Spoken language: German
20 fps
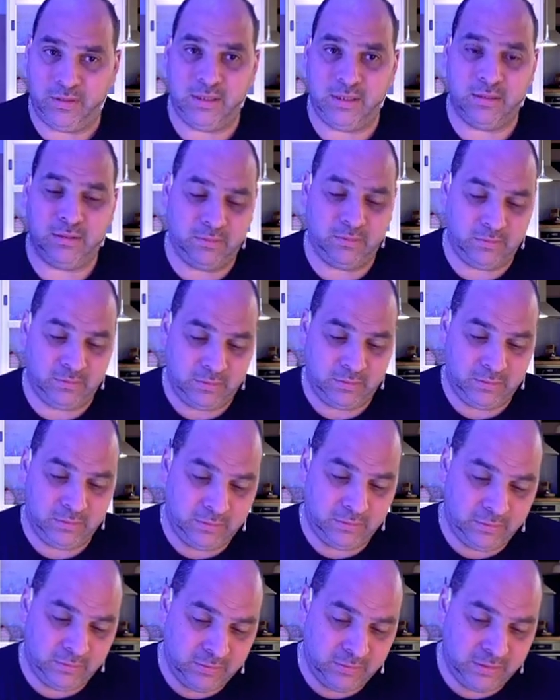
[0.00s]
in
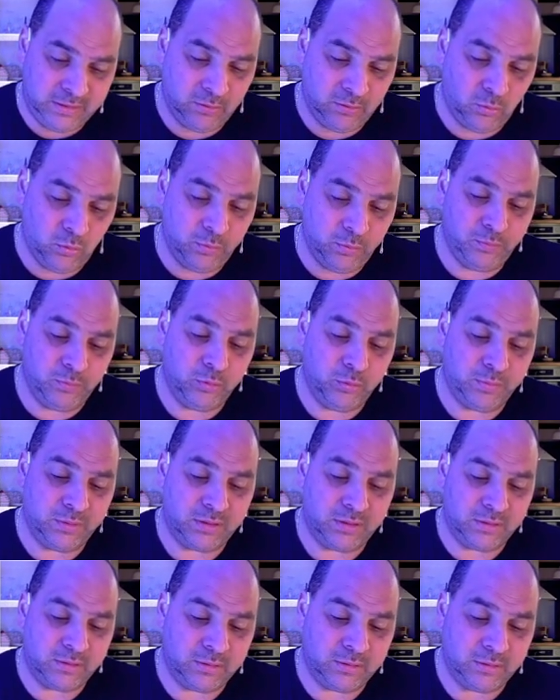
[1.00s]
hier oben
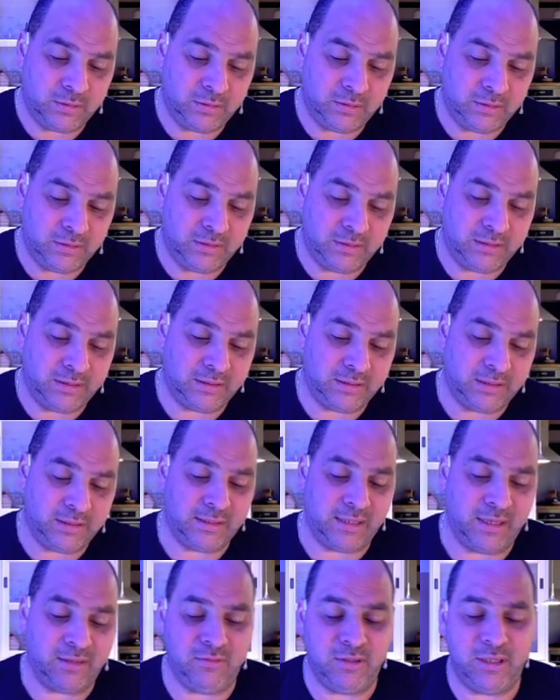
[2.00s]
über die
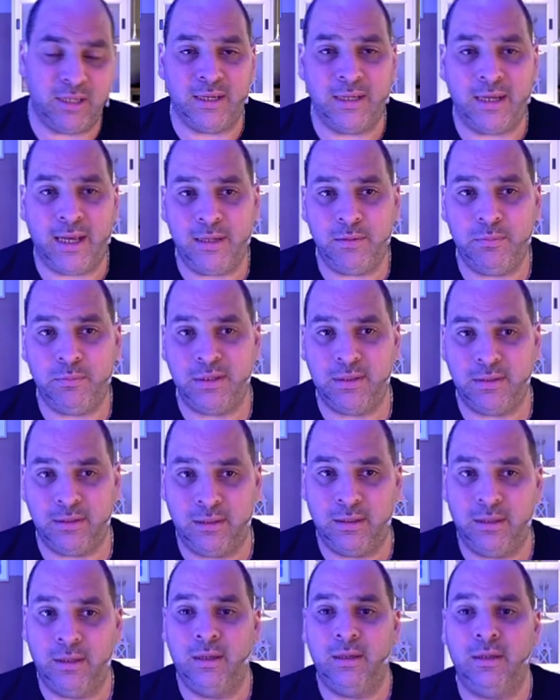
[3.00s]
in ein WLAN
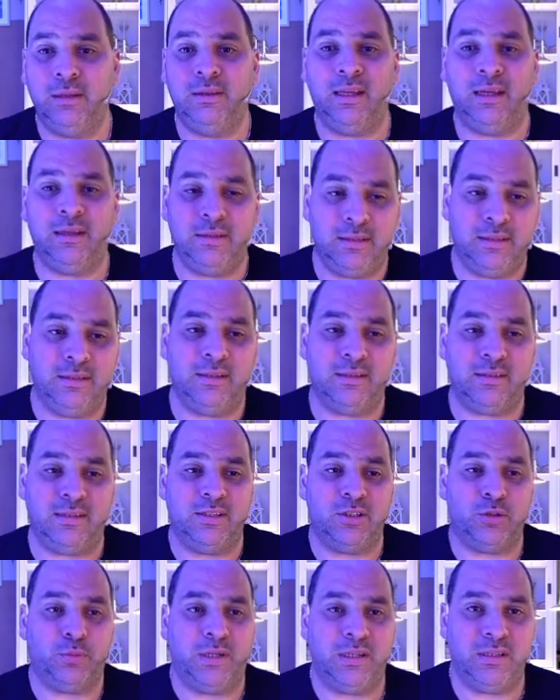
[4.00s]
einbinden, dann in das
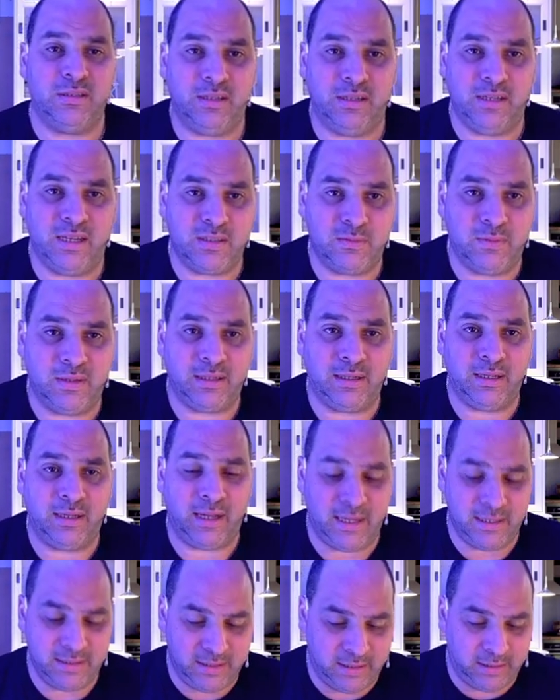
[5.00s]
entsprechende Netzwerk
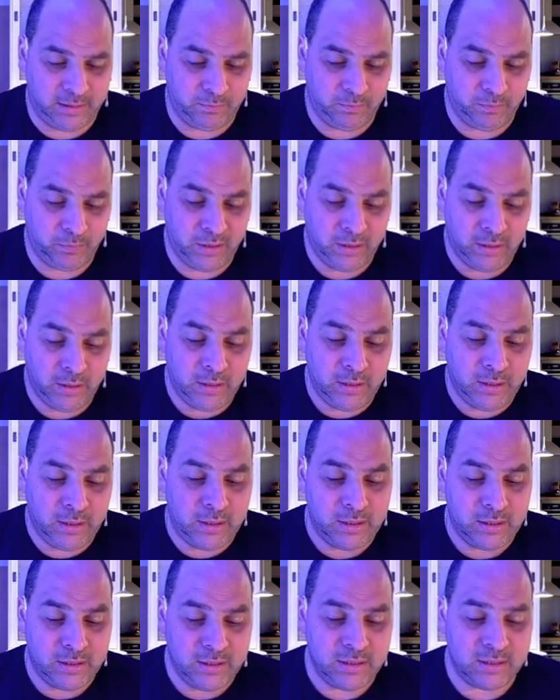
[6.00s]
reinhängen.
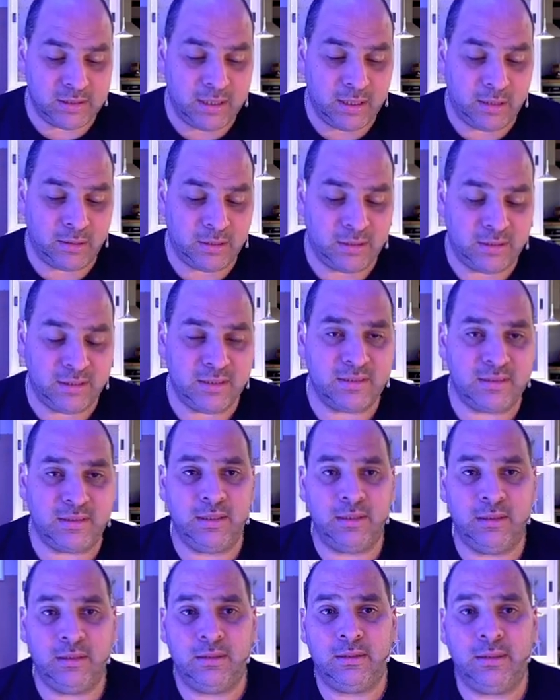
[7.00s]
Ich gehe allerdings
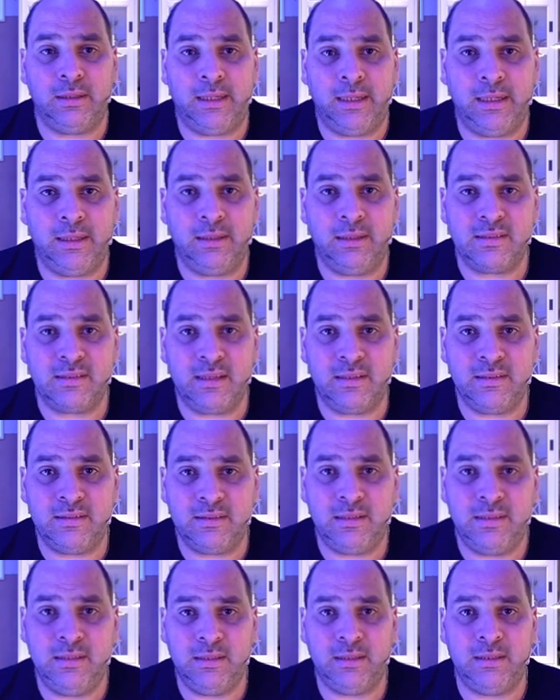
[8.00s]
hin, hänge das
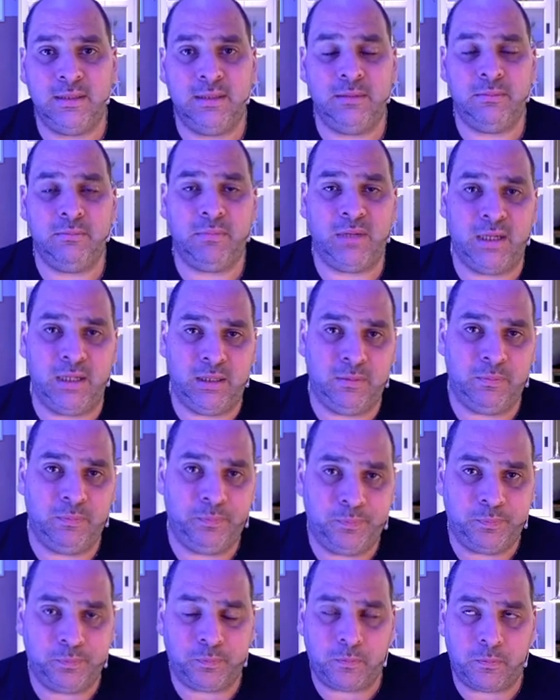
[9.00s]
Ganze hier in
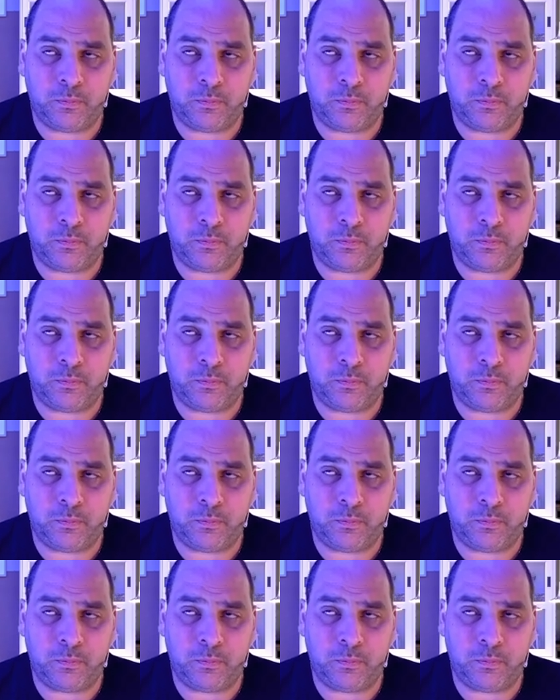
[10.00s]
mein